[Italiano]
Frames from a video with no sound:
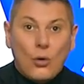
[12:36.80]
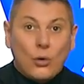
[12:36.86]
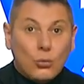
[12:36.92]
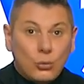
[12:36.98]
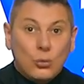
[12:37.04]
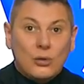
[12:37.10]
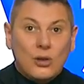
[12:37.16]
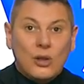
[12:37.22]

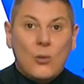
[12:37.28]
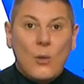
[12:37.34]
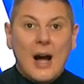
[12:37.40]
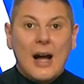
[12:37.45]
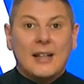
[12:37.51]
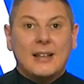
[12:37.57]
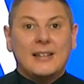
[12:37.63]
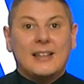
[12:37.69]
con tutti
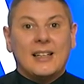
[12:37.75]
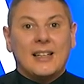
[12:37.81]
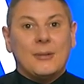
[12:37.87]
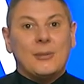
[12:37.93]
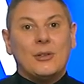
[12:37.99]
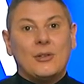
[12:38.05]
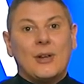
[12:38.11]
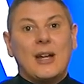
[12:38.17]
quanti,
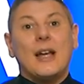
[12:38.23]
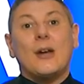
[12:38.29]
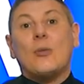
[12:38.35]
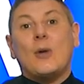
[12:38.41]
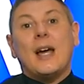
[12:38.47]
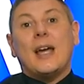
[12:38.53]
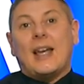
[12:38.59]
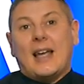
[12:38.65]
capito?
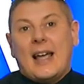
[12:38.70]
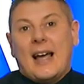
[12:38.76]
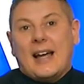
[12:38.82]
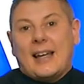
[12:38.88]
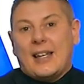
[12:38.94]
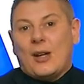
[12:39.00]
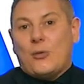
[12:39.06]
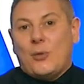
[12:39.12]
E, e
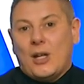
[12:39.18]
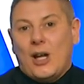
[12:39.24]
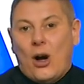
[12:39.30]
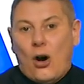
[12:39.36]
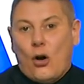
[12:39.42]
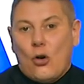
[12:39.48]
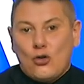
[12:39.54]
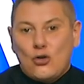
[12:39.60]
anche
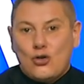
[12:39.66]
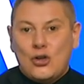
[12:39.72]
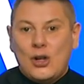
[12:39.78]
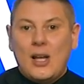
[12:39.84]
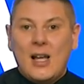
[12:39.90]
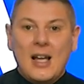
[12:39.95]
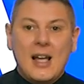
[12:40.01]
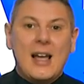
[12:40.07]
qui
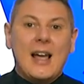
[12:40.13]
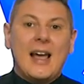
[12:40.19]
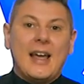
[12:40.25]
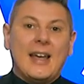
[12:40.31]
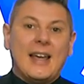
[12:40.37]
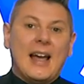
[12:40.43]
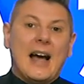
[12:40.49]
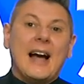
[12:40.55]
oggi,
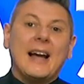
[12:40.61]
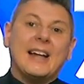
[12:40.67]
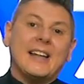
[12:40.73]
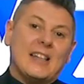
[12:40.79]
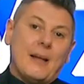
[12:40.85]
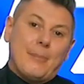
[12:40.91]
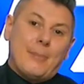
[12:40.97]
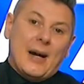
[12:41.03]
eh,
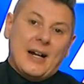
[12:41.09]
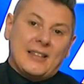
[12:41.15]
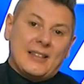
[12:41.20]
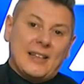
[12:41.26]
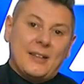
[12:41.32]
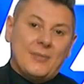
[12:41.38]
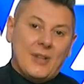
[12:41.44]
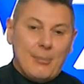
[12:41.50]
anche da
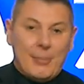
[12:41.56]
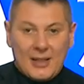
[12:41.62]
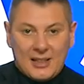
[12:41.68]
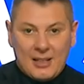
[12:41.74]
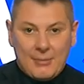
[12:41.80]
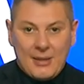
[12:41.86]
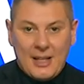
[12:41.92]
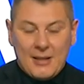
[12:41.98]
parte, da
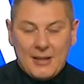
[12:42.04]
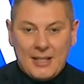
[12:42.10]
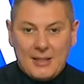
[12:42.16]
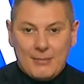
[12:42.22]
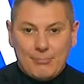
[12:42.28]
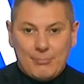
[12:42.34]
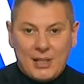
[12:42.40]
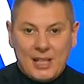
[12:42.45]
parte mia
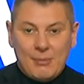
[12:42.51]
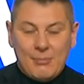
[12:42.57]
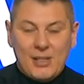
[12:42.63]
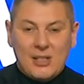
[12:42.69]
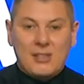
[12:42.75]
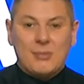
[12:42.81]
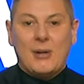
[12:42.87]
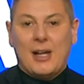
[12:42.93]
in
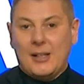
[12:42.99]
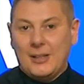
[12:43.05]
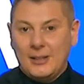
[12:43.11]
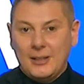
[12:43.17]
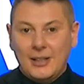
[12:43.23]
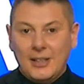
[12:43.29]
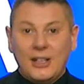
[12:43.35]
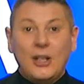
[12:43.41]
primis, beh,
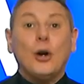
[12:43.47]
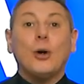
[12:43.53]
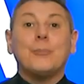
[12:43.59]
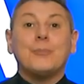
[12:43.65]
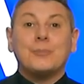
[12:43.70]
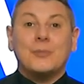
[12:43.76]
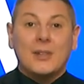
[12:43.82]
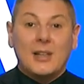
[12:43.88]

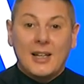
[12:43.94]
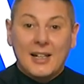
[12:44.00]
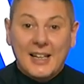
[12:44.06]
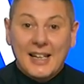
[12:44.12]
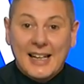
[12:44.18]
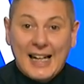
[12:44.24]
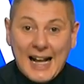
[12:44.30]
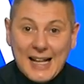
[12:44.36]
io
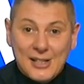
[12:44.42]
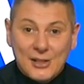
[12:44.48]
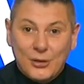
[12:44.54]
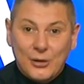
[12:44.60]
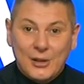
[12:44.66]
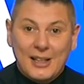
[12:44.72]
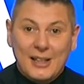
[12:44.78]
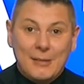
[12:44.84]

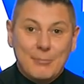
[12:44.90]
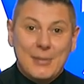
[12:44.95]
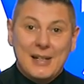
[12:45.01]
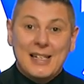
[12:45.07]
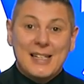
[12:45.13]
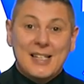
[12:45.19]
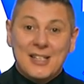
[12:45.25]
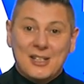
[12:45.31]
ringrazio il
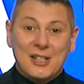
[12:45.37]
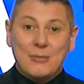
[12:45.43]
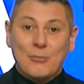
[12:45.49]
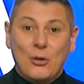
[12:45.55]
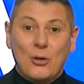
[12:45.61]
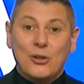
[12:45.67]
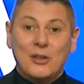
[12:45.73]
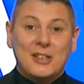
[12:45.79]

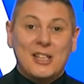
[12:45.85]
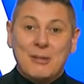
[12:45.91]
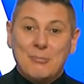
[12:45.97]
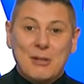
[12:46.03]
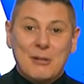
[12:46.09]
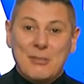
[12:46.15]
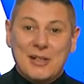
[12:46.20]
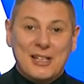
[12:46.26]
bellissimo
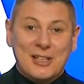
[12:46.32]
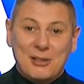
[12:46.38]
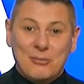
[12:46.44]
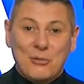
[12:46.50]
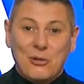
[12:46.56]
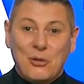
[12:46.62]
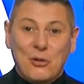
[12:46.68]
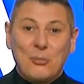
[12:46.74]
team, il
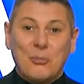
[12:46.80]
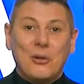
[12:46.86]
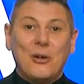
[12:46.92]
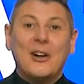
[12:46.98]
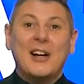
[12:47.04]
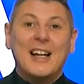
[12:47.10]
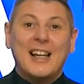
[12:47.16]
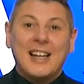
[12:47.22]
bellissimo
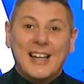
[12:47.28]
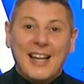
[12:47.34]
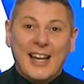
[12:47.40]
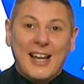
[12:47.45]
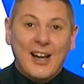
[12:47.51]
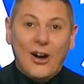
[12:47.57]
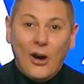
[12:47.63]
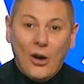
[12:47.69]
gruppo
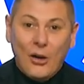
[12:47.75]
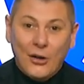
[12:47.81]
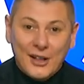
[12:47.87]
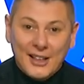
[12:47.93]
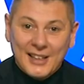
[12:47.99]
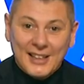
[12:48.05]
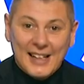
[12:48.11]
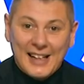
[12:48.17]
che
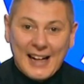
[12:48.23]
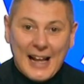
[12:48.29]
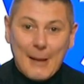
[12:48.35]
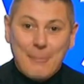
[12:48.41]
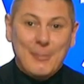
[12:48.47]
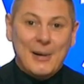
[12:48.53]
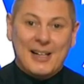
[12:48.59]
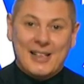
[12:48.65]
ho in
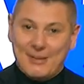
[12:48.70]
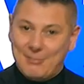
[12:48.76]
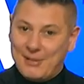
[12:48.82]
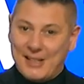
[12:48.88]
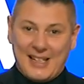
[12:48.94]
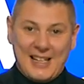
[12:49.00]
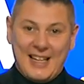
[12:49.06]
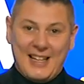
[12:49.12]
Repac
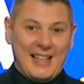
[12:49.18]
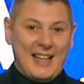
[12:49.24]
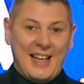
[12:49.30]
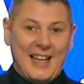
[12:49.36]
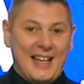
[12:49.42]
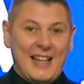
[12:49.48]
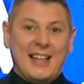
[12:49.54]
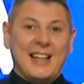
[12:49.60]

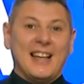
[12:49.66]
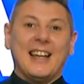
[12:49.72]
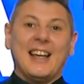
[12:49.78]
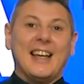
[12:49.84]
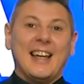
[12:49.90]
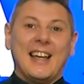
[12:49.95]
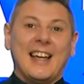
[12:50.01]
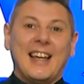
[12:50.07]
perché è,
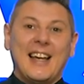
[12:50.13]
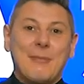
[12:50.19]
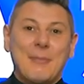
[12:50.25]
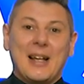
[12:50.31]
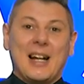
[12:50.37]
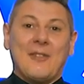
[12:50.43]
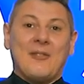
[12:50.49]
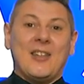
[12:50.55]
è
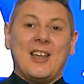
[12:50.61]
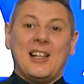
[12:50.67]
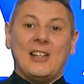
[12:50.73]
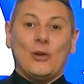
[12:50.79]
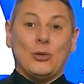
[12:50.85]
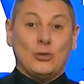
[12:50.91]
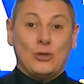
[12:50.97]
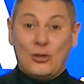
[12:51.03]

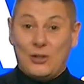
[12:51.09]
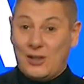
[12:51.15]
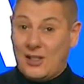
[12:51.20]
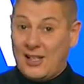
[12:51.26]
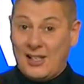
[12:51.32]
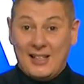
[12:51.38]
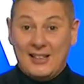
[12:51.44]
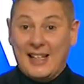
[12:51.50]

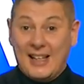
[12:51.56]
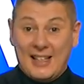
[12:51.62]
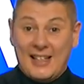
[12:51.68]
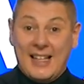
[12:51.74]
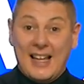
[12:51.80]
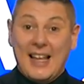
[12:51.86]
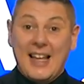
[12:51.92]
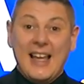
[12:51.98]
meraviglioso da
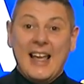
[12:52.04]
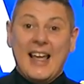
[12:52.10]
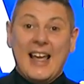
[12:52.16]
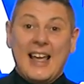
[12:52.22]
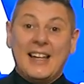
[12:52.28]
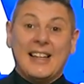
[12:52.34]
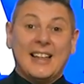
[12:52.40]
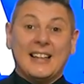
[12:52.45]
chi è,
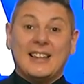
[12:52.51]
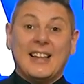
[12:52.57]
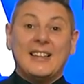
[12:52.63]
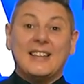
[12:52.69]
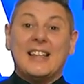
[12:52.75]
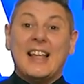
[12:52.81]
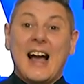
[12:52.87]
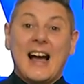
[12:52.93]
è, lì da
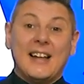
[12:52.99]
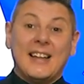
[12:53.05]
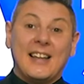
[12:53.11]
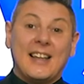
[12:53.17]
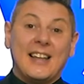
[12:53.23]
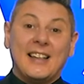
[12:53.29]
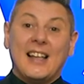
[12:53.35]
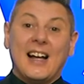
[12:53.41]
tanti
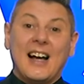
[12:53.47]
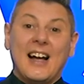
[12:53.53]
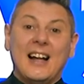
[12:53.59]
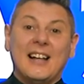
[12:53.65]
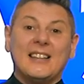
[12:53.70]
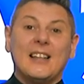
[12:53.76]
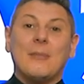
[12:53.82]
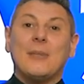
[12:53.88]
anni, chi da,
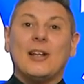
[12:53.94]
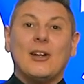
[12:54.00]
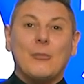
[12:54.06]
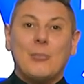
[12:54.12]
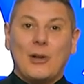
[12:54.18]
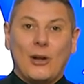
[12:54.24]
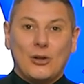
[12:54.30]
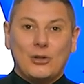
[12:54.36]
da
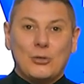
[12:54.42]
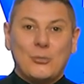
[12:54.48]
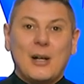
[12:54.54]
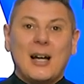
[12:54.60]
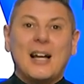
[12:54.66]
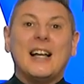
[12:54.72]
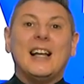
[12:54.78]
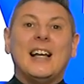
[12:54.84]
meno, però
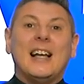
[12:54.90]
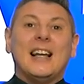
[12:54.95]
insomma